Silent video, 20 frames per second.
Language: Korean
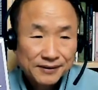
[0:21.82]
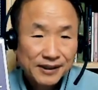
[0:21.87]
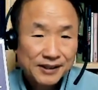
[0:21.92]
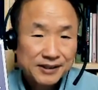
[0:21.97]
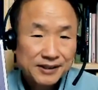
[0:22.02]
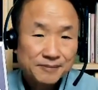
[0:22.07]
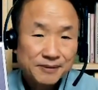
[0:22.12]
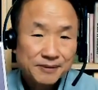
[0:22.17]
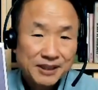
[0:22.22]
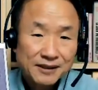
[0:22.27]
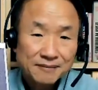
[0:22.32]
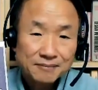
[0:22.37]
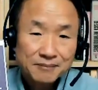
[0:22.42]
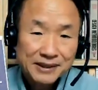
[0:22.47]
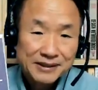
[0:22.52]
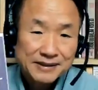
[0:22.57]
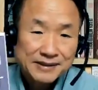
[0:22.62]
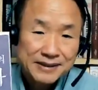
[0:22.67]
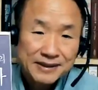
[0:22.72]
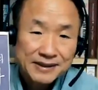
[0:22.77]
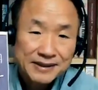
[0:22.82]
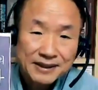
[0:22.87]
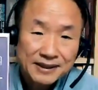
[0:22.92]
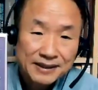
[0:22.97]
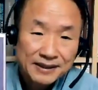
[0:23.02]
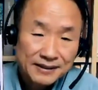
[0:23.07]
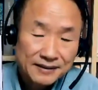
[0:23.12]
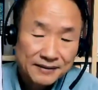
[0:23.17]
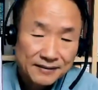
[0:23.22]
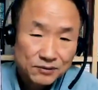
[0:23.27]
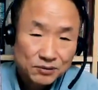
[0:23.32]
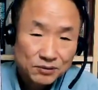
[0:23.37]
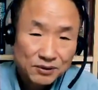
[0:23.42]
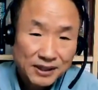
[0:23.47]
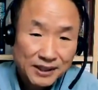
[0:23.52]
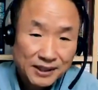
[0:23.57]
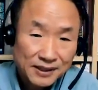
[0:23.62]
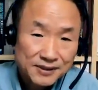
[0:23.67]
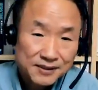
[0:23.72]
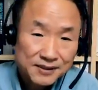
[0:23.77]
관심 있게 안 봤지.
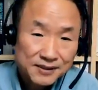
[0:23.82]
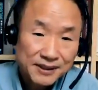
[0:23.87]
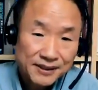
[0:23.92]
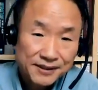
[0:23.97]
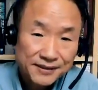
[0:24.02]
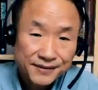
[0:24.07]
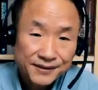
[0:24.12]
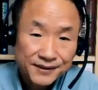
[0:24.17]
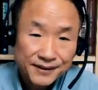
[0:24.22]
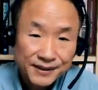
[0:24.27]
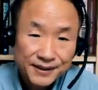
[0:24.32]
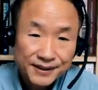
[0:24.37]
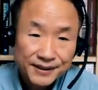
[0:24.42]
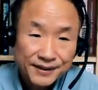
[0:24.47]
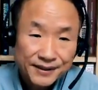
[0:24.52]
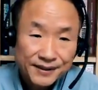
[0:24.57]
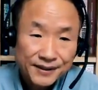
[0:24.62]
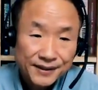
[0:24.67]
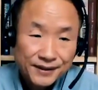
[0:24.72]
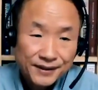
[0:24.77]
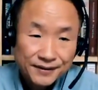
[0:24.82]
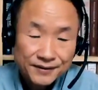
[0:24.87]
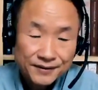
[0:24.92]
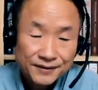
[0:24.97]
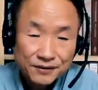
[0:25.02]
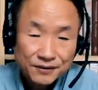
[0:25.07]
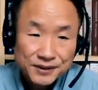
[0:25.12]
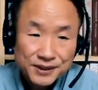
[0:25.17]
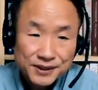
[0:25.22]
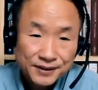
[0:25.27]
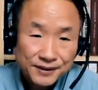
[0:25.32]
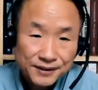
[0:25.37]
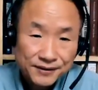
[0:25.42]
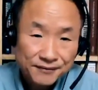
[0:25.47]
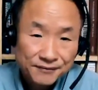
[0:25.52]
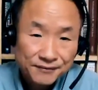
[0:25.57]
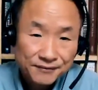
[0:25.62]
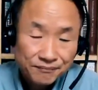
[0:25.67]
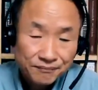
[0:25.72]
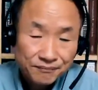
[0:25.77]
주로 과학책만 했으니까요. 근데 이
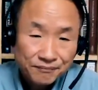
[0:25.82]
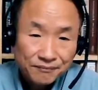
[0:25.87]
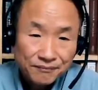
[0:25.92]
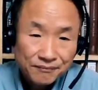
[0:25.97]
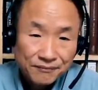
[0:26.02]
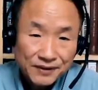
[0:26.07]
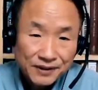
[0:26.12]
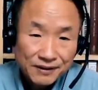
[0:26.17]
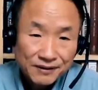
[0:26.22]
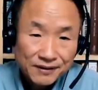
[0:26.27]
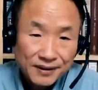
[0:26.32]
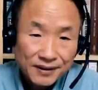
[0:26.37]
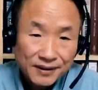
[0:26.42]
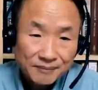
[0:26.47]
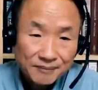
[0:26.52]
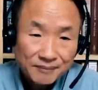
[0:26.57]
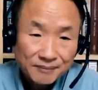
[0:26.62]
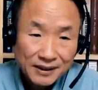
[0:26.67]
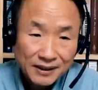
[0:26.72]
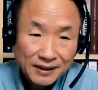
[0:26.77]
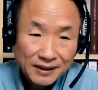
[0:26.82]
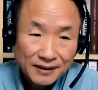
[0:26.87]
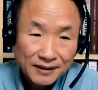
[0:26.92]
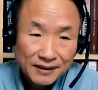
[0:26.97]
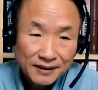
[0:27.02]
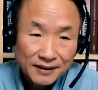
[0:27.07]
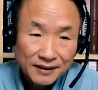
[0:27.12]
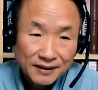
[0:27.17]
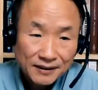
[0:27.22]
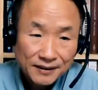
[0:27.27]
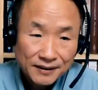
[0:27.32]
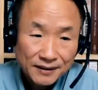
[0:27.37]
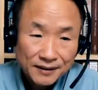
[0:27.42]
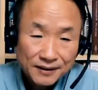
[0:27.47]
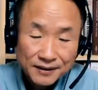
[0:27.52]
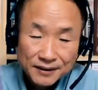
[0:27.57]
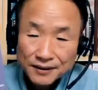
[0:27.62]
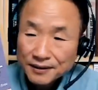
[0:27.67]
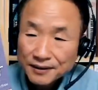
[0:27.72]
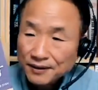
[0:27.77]
책은 그나마
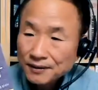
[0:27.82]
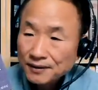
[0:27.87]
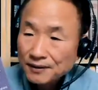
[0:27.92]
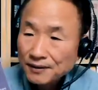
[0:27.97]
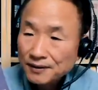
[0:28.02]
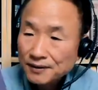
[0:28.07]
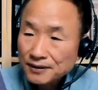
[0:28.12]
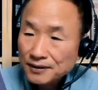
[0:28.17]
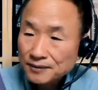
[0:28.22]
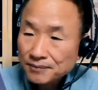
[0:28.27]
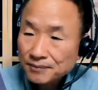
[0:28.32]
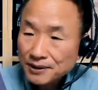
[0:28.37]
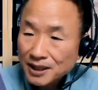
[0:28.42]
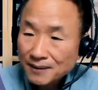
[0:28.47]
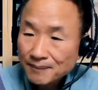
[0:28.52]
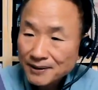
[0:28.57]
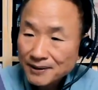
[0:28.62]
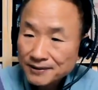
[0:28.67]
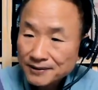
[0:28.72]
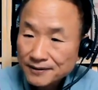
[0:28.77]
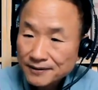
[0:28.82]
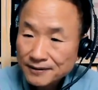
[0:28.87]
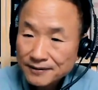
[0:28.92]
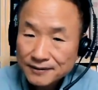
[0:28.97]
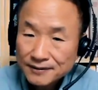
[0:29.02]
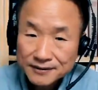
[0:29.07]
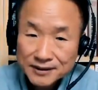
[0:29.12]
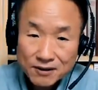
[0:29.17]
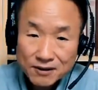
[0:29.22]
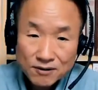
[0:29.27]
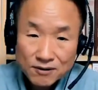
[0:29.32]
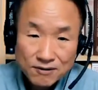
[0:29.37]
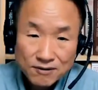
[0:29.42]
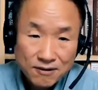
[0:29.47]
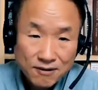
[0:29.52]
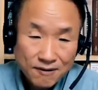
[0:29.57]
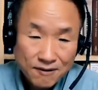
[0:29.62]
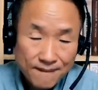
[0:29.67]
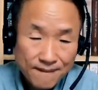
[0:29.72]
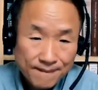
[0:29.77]
이분이 하버드
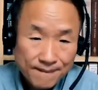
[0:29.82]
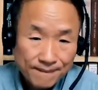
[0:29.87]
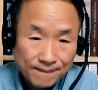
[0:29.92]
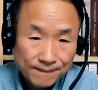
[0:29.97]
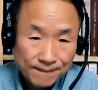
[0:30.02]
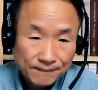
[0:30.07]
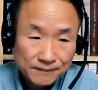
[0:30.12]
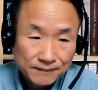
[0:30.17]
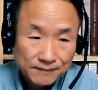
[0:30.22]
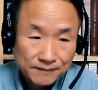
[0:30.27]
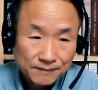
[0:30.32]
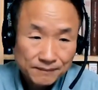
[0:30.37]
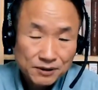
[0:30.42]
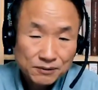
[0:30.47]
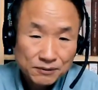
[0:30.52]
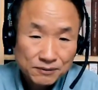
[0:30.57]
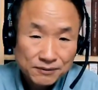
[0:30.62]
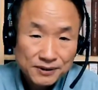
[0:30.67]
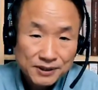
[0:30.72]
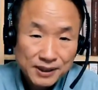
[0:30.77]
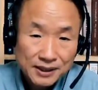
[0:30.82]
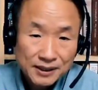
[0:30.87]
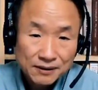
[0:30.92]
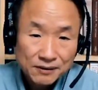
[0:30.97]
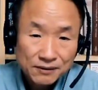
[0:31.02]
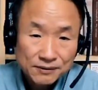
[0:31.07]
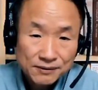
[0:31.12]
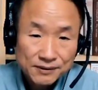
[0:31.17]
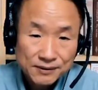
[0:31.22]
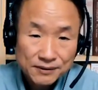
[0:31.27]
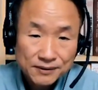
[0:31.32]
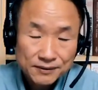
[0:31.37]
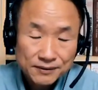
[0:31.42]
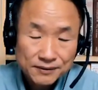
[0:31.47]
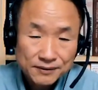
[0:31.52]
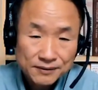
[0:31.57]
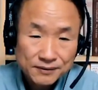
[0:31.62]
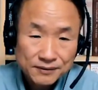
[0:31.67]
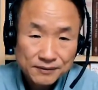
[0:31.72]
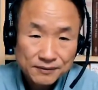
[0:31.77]
나오고
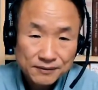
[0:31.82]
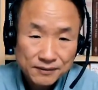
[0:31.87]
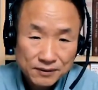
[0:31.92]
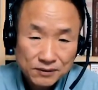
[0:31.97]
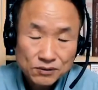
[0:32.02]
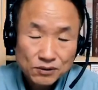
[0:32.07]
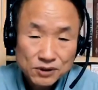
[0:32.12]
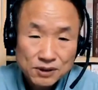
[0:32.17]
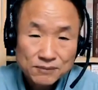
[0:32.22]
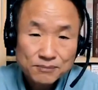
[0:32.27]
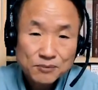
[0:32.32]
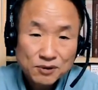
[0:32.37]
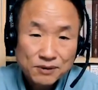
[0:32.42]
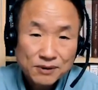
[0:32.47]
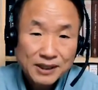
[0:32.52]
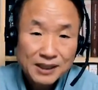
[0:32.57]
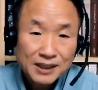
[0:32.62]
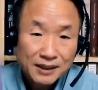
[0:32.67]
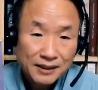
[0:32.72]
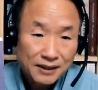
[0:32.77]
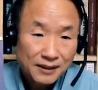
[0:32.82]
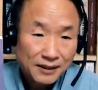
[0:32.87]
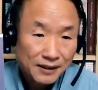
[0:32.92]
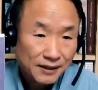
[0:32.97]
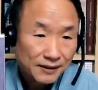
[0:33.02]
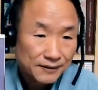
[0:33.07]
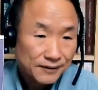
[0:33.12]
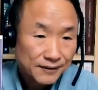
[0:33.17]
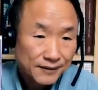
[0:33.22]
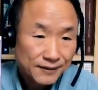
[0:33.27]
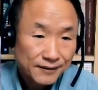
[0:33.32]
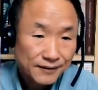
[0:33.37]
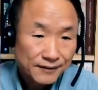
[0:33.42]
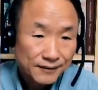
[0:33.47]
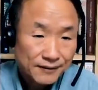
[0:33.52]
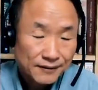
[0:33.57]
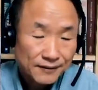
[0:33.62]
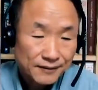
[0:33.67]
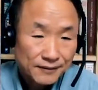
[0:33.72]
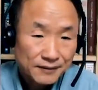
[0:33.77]
미국사로서는 이쪽이 전문가 같아요.
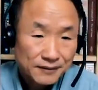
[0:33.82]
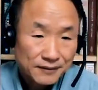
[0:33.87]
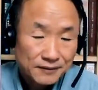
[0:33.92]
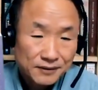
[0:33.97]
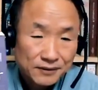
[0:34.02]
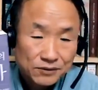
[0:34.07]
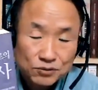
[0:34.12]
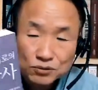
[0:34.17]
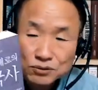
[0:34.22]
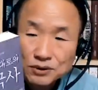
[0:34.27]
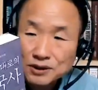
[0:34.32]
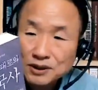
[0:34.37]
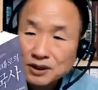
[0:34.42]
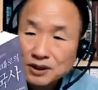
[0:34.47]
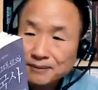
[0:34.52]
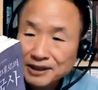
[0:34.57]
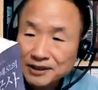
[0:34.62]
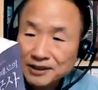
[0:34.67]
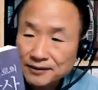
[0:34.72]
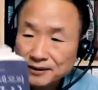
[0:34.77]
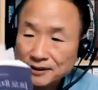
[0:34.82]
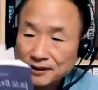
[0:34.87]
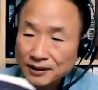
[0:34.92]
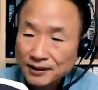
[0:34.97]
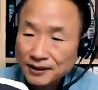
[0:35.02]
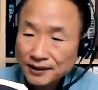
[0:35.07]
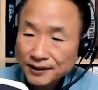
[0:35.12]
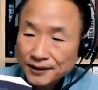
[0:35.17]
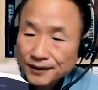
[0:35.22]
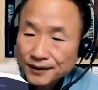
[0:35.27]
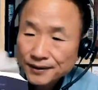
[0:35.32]
근데 쭉 읽어봤더니